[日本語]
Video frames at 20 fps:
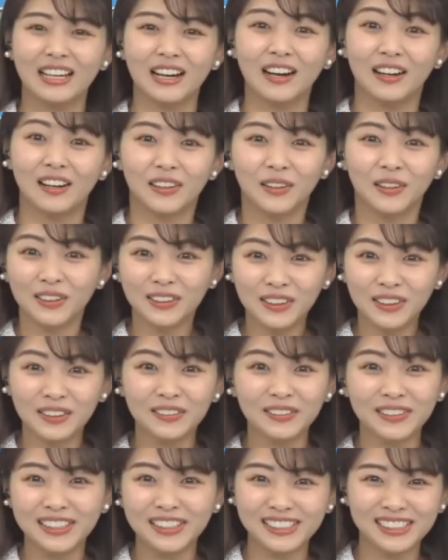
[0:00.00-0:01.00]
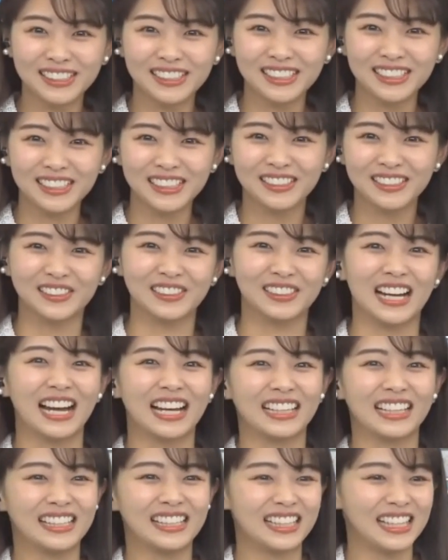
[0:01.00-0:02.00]
あやった嬉しいくら
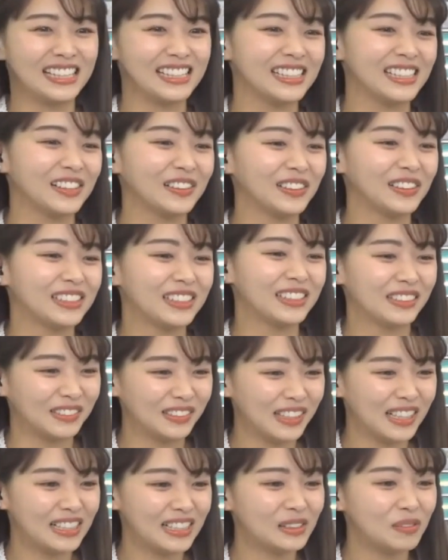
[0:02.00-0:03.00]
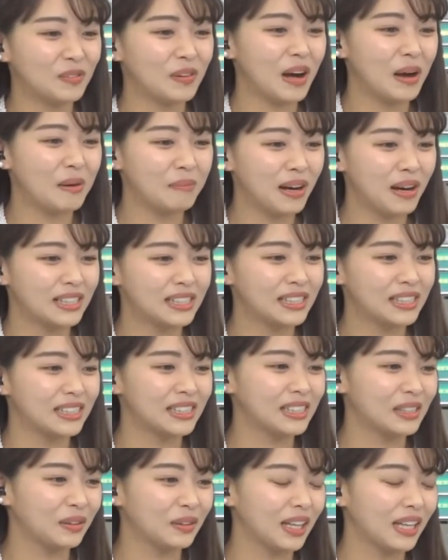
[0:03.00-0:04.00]
いになっちゃうんですよねそこがまあ人
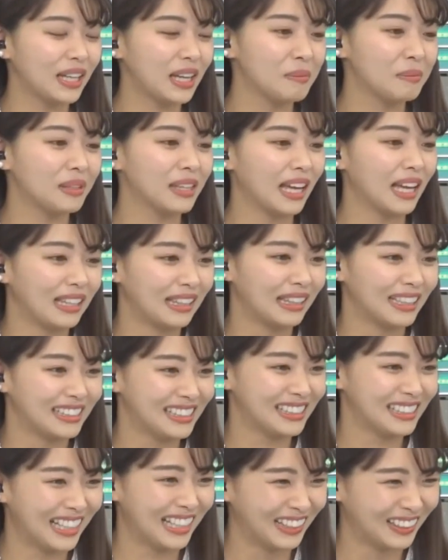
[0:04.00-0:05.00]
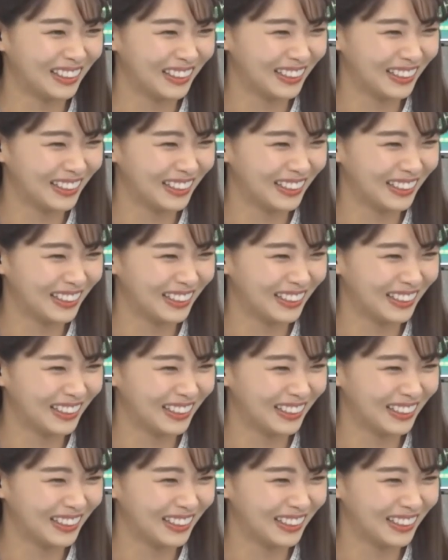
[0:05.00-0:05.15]
生の悩みなんですけど